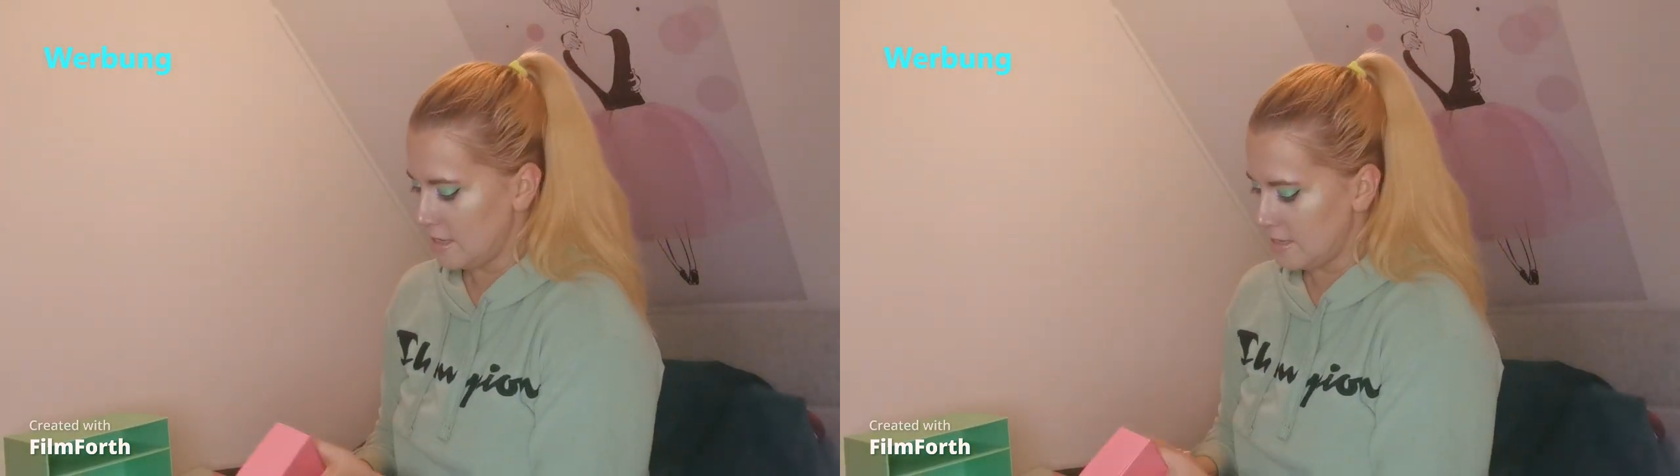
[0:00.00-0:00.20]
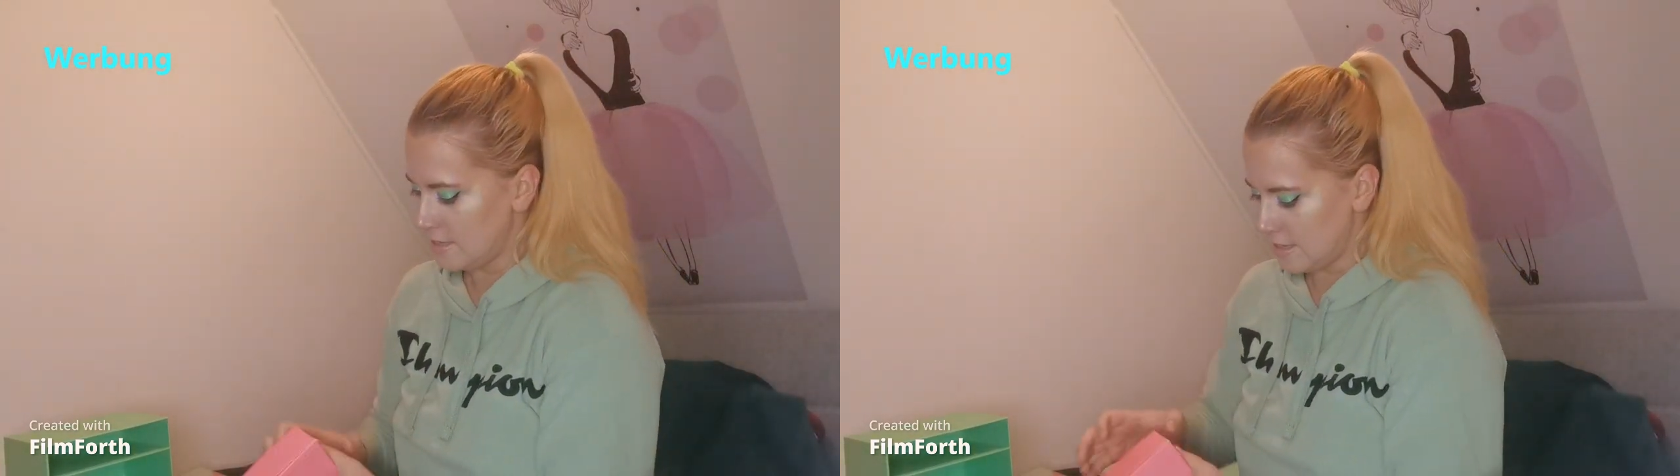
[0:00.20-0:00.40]

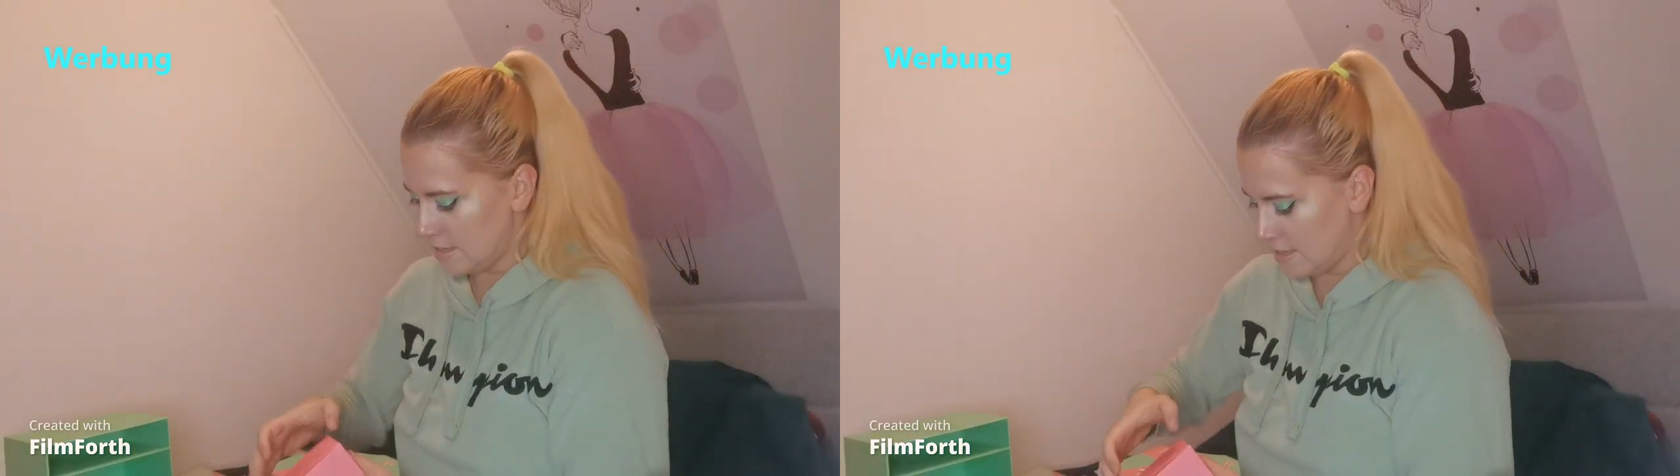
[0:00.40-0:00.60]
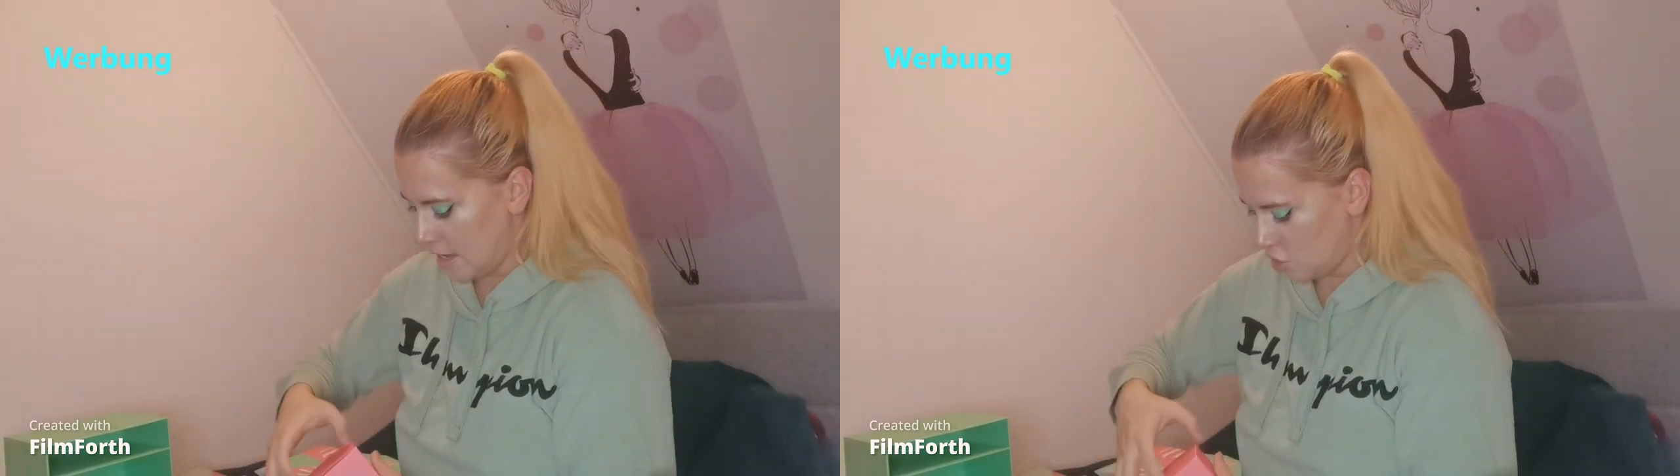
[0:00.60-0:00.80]
ist
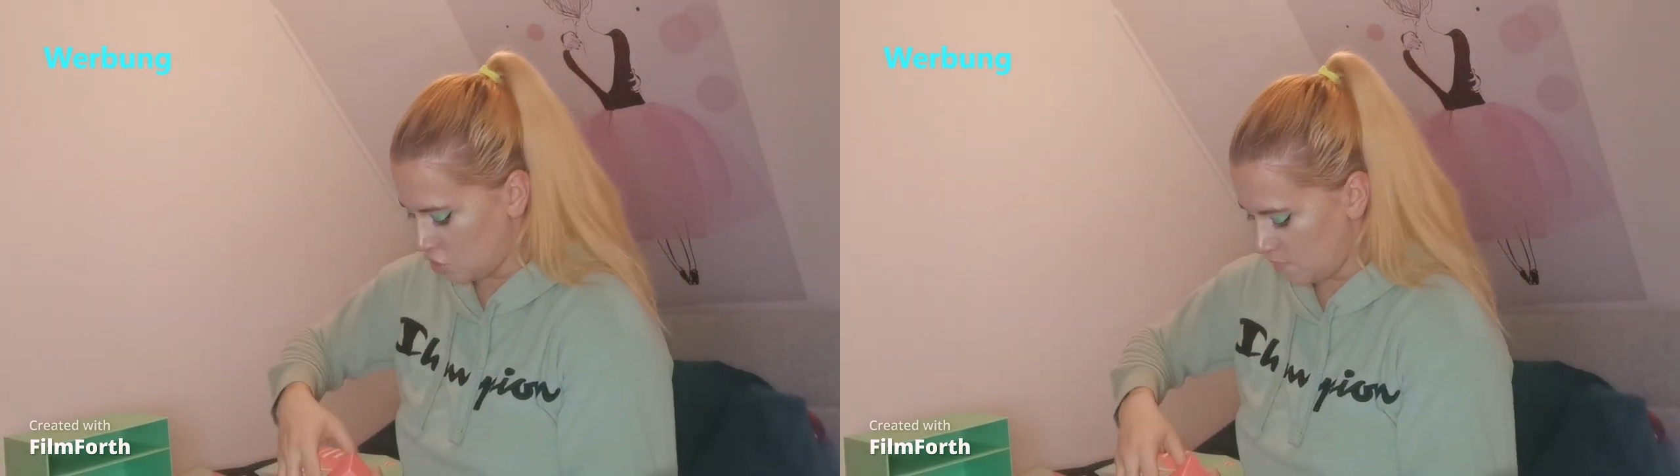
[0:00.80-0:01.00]
sehr